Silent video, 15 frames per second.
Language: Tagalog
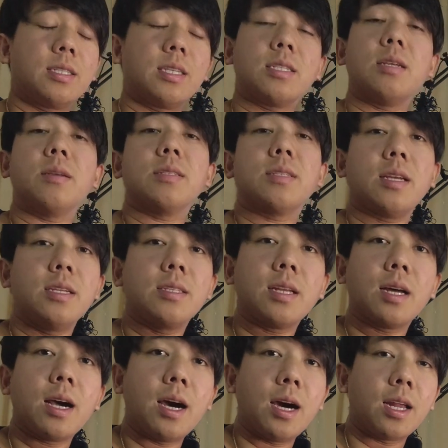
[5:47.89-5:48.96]
Kasi sa
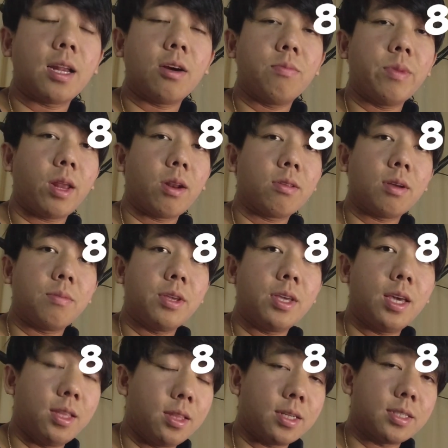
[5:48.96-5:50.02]
isang araw, meron kaming
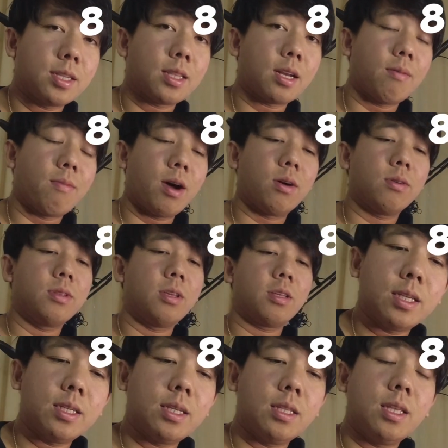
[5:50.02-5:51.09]
8 hours na trabaho dito.
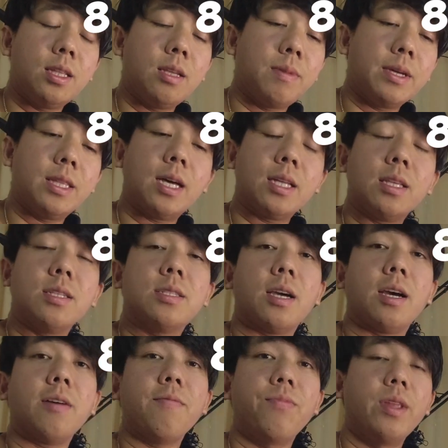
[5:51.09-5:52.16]
I-divide natin
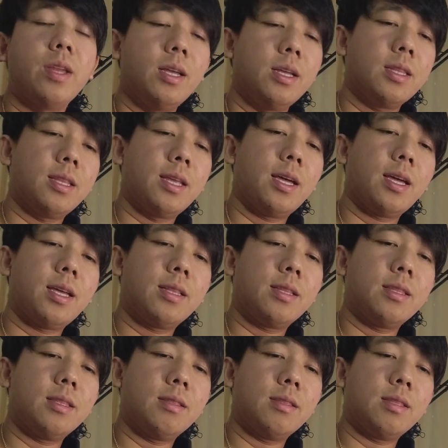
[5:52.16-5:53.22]
siya.
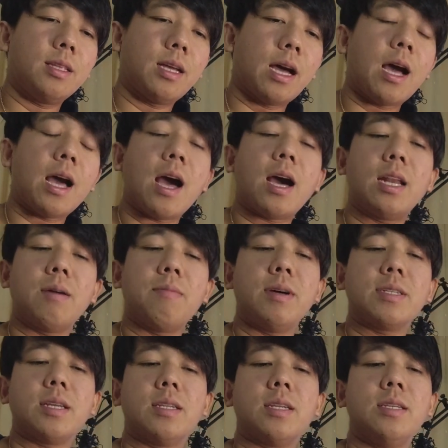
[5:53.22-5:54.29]
Then, ang
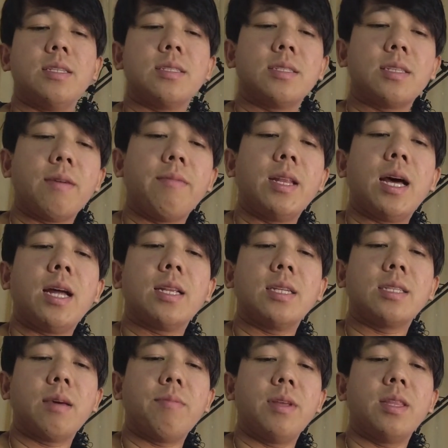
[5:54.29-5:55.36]
kakalabasan niya is
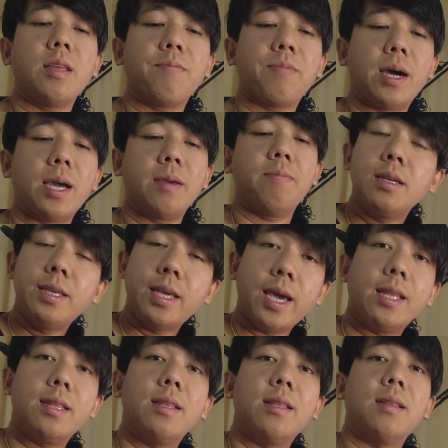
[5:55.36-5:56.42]
775
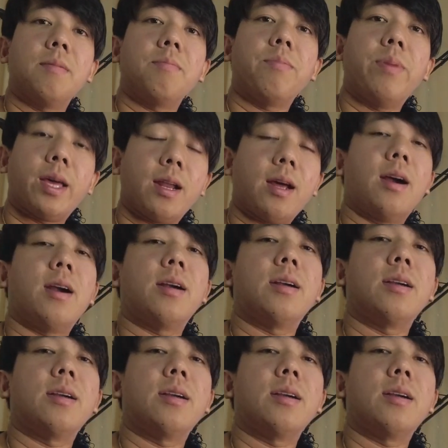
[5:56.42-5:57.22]
yen per hour.